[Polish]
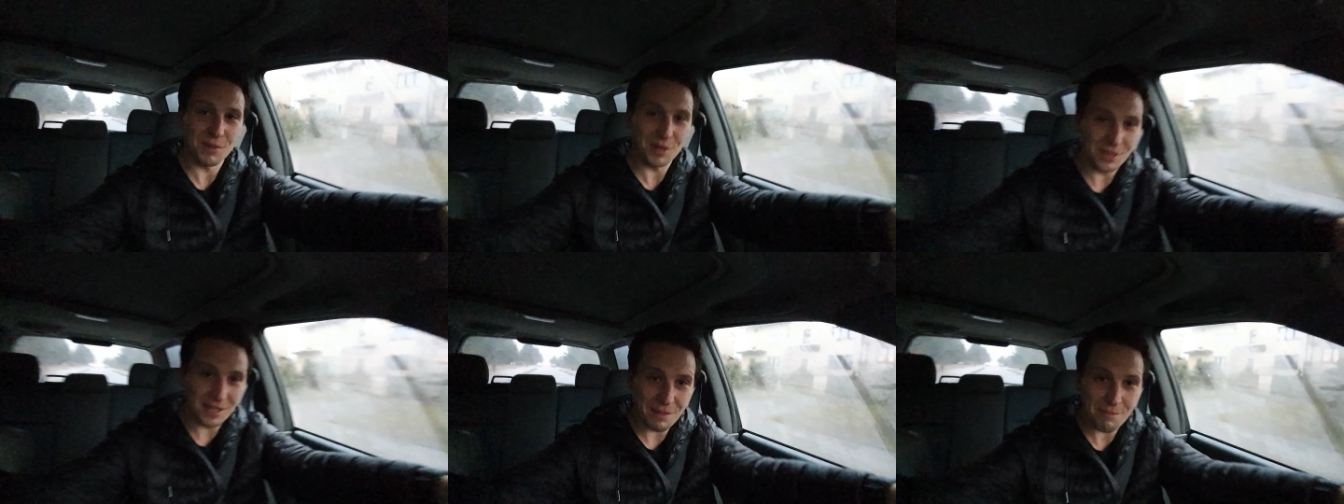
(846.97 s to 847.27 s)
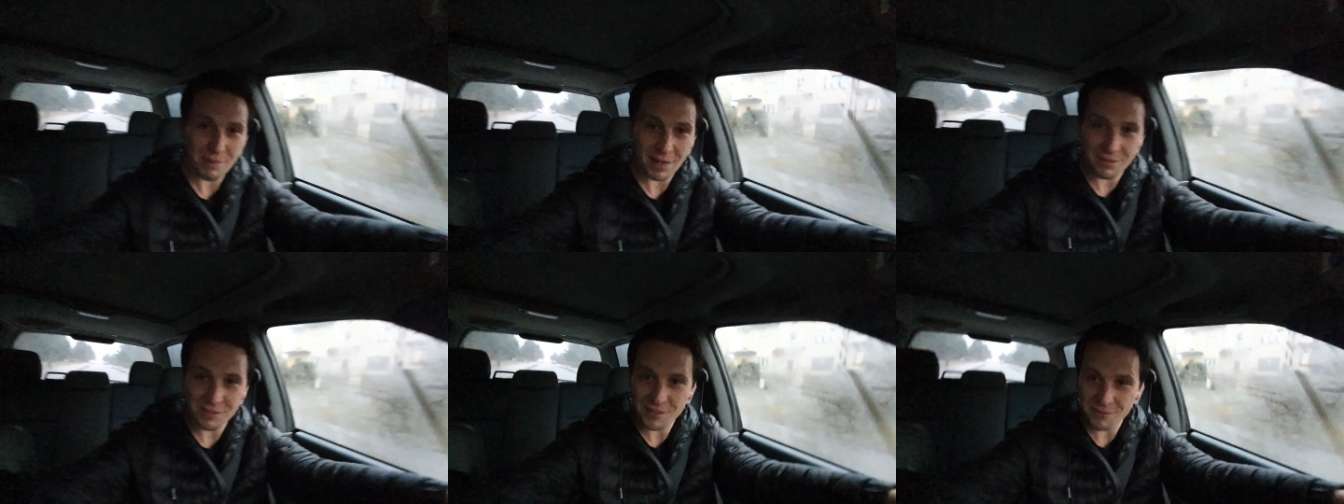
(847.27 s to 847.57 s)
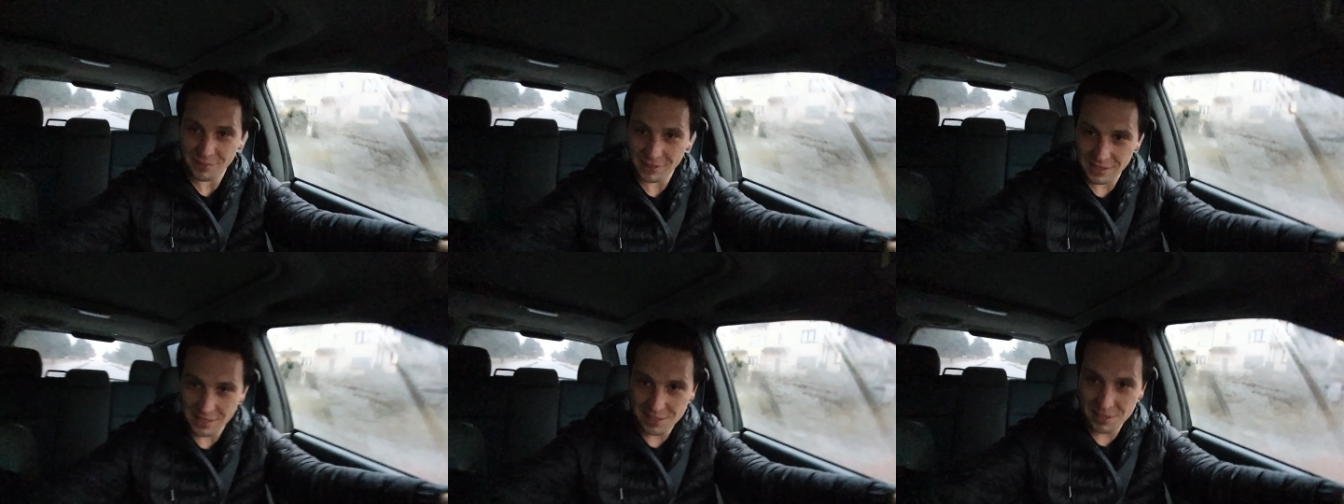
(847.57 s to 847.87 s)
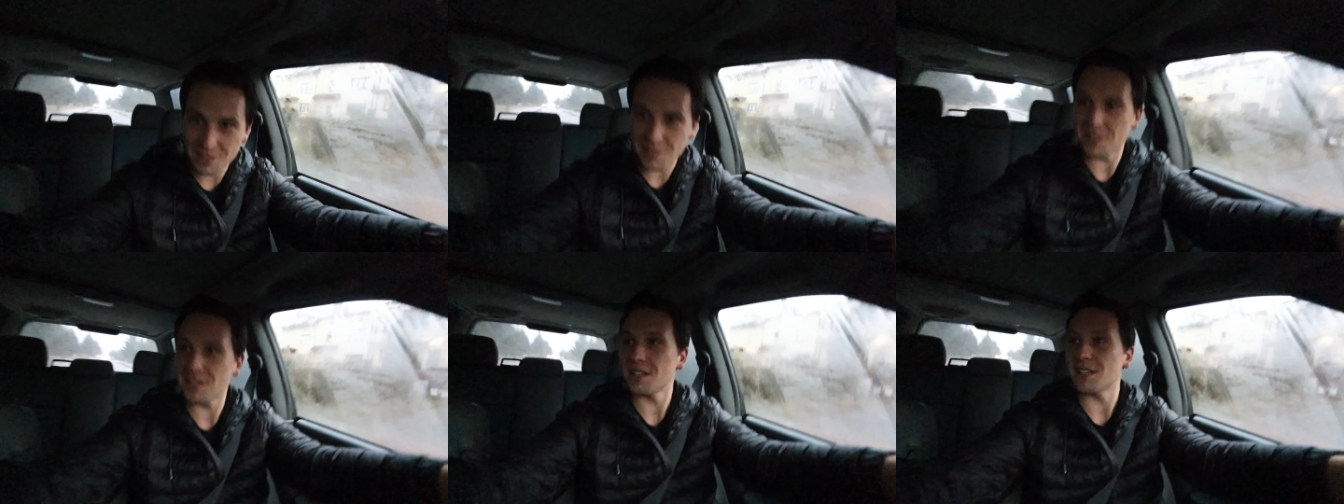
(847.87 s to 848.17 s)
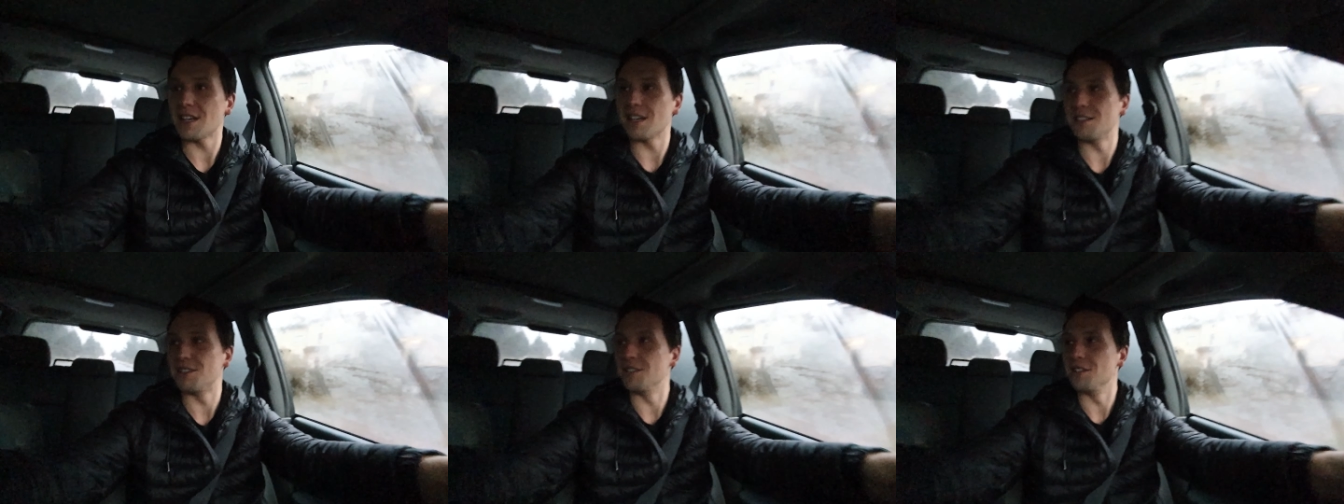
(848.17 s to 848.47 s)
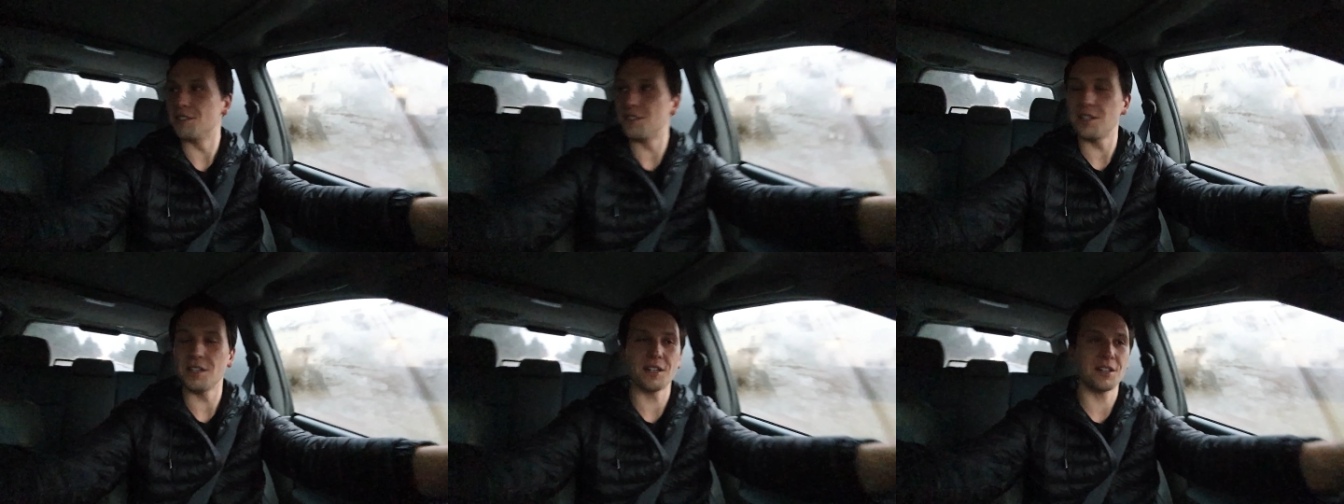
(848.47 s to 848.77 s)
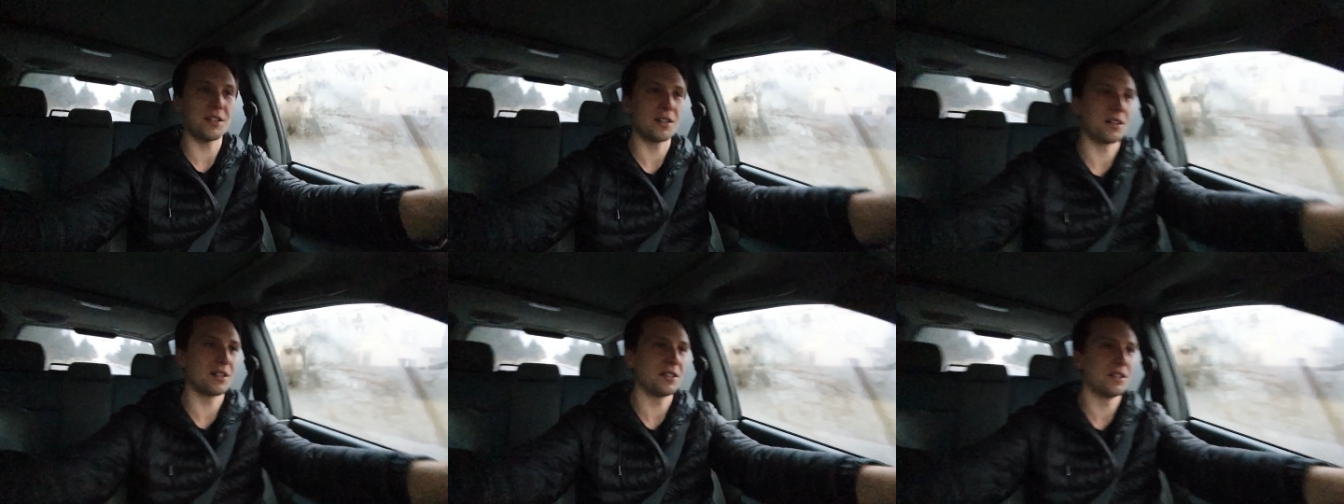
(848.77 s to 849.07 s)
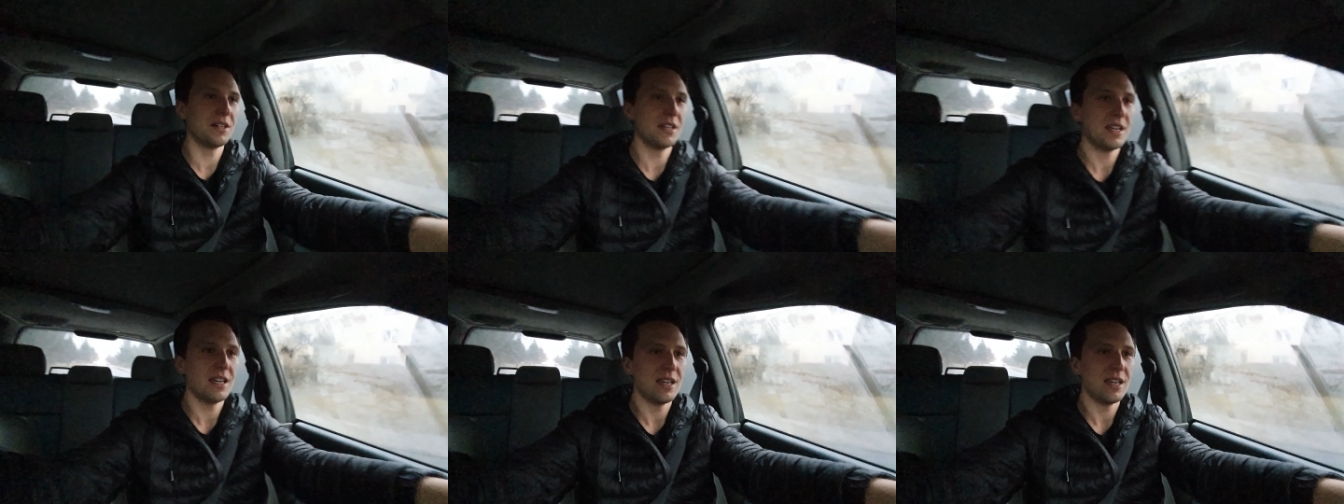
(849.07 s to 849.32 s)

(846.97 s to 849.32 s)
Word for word: bo on naprawdę fantastycznie jeździ, cicho,